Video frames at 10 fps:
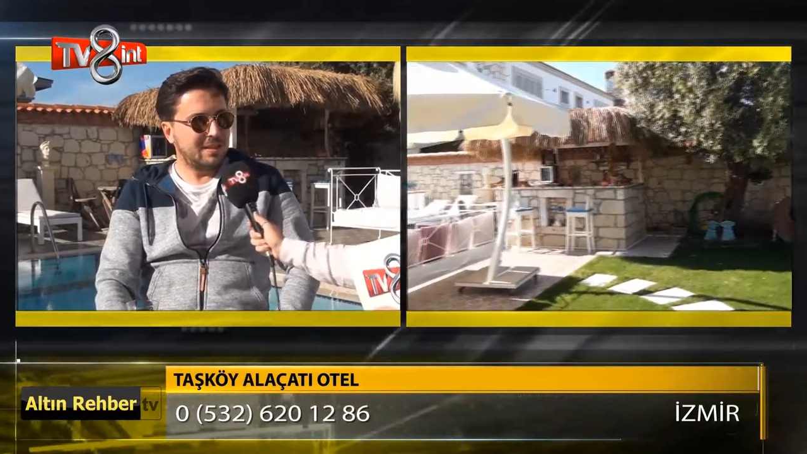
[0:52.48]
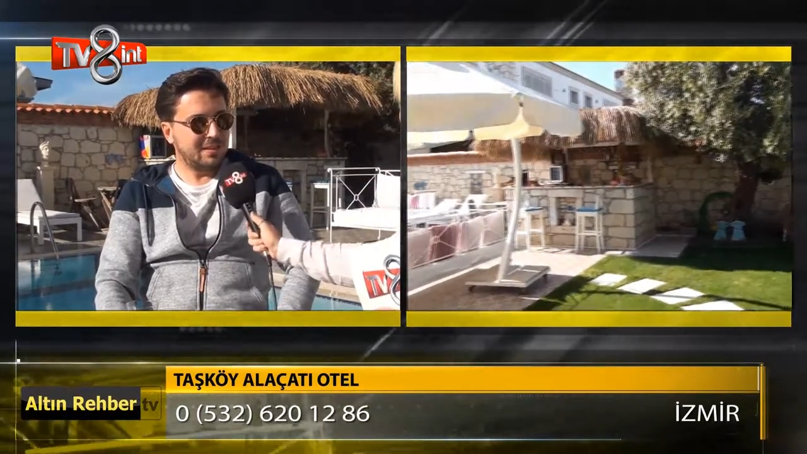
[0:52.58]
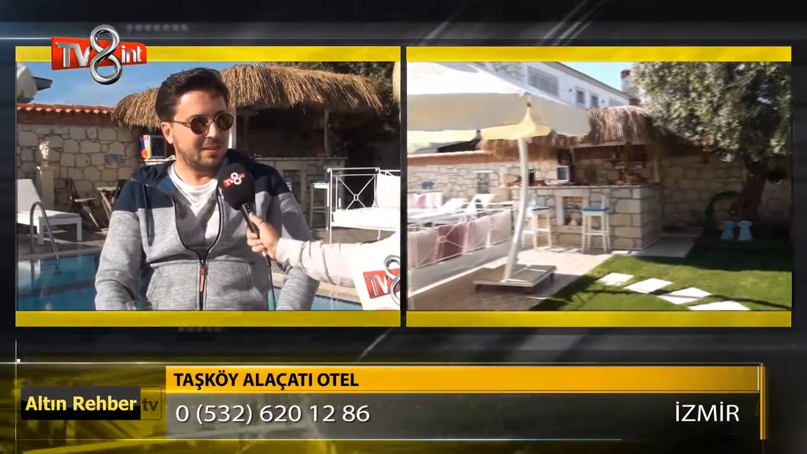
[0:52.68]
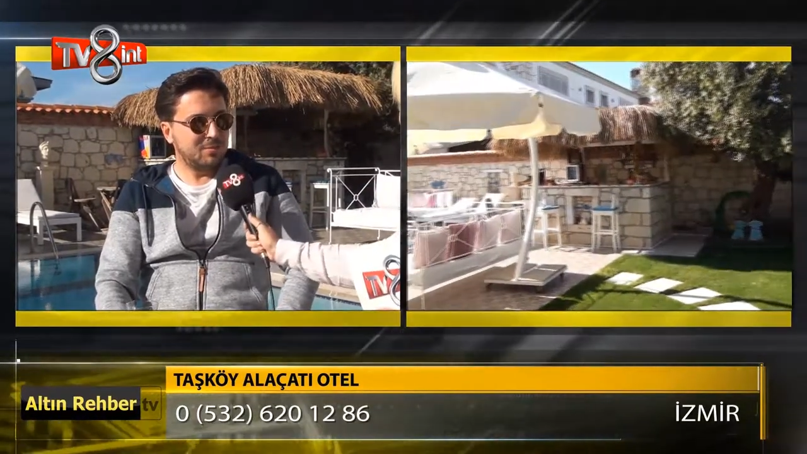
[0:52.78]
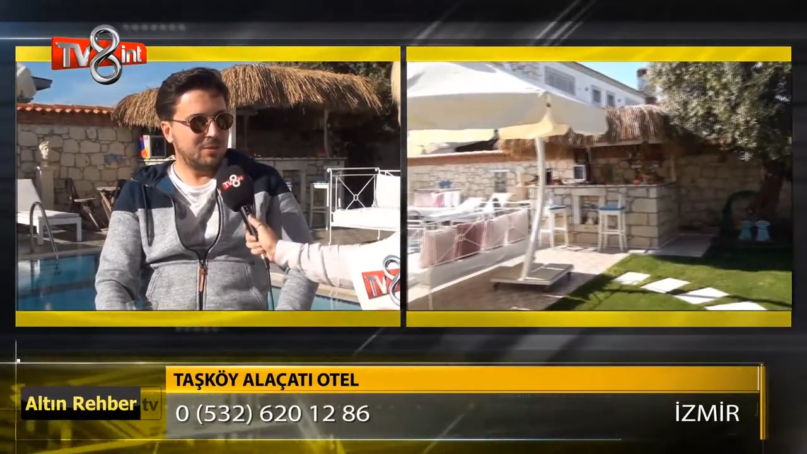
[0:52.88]

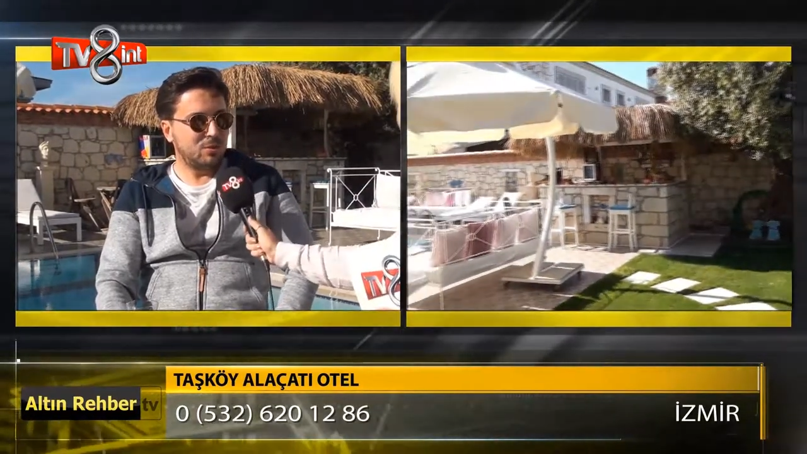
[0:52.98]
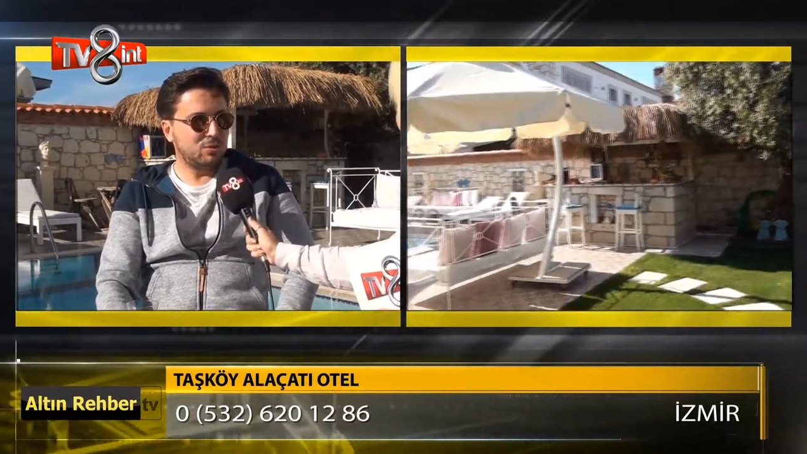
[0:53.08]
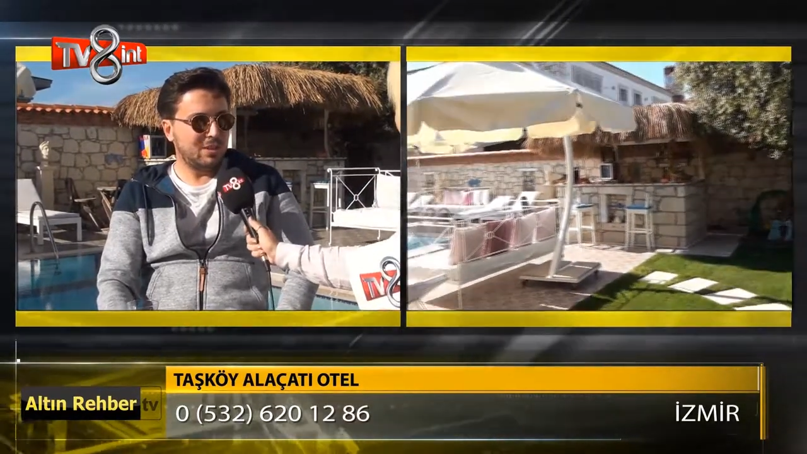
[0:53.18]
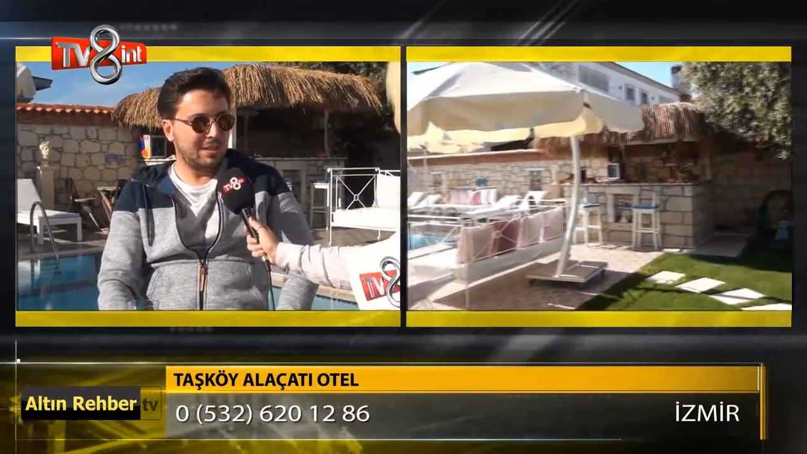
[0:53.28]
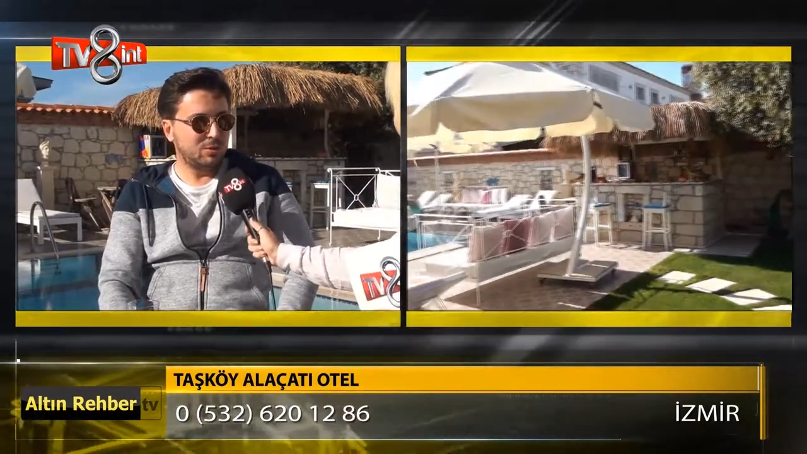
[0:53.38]
Ee, biz
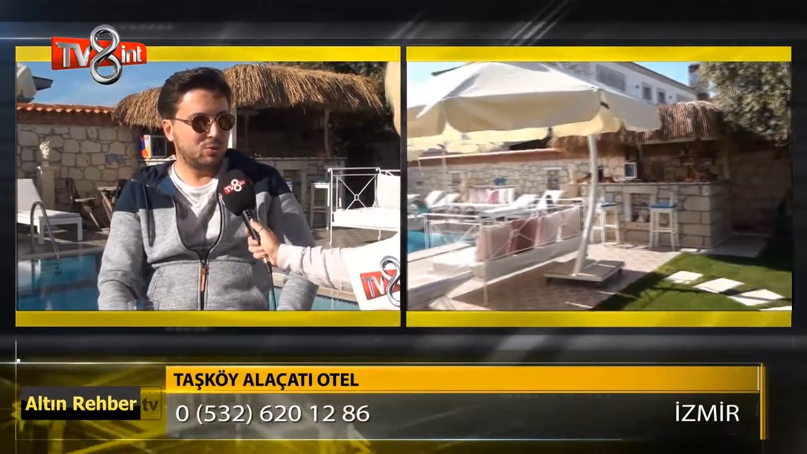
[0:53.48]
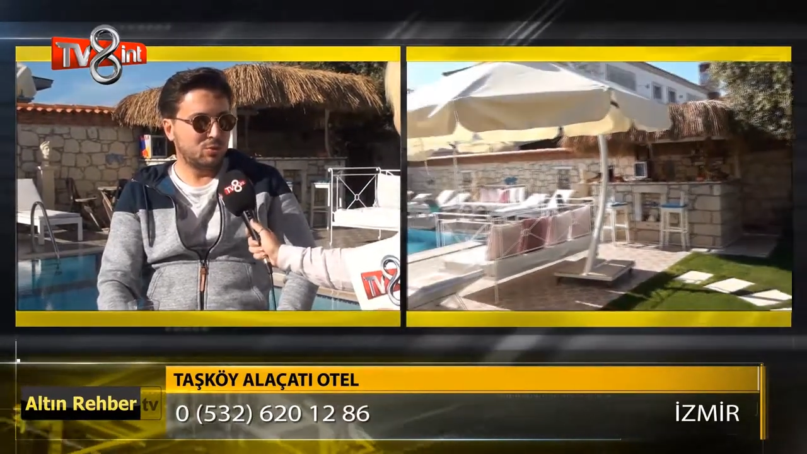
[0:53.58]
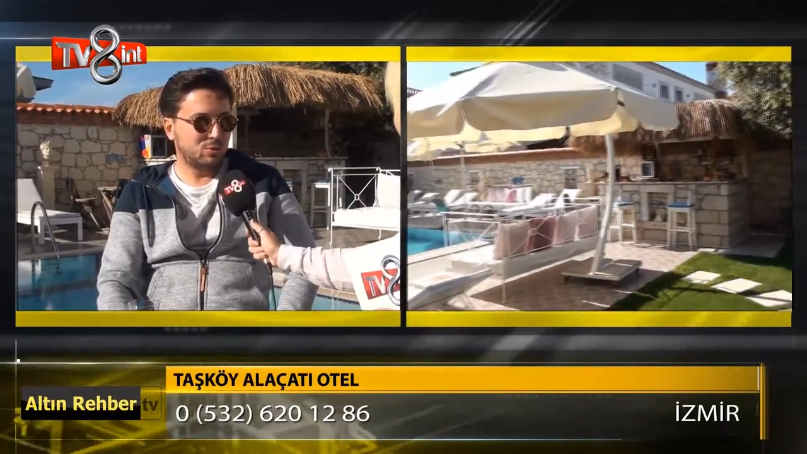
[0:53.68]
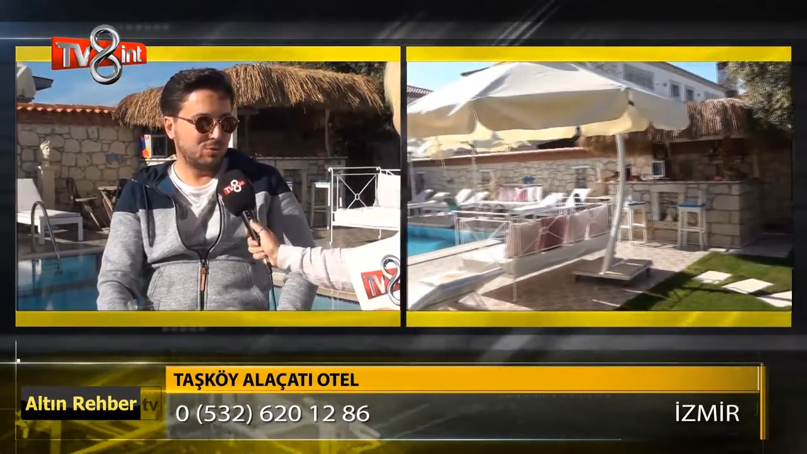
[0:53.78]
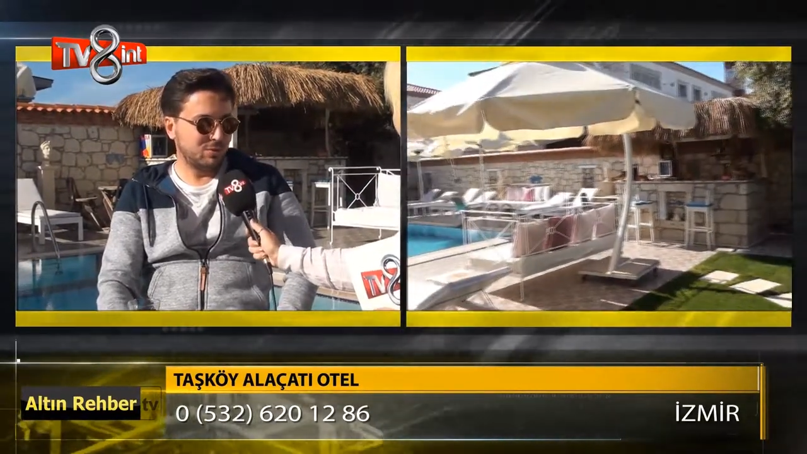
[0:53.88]
önceliğimiz
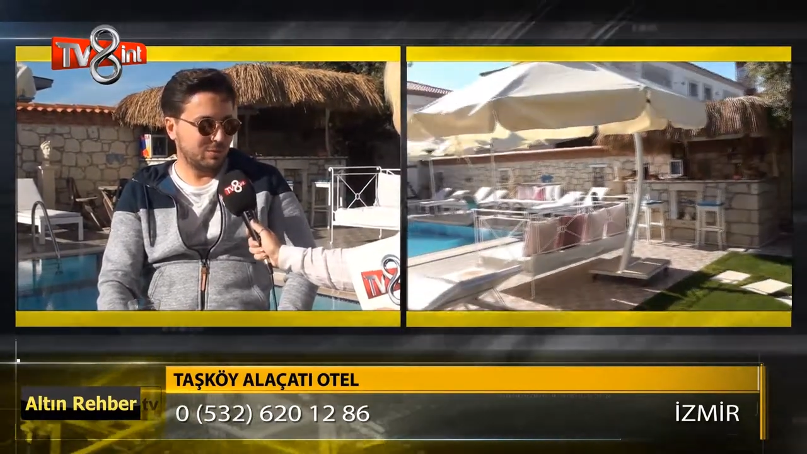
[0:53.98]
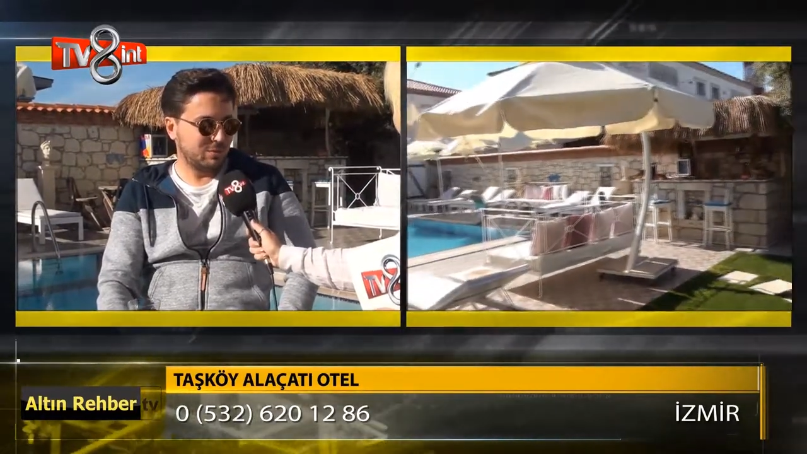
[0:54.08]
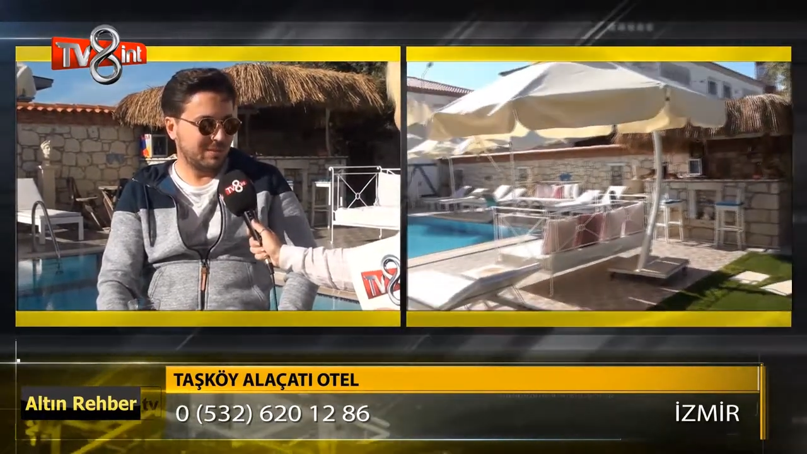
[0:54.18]
huzurdur,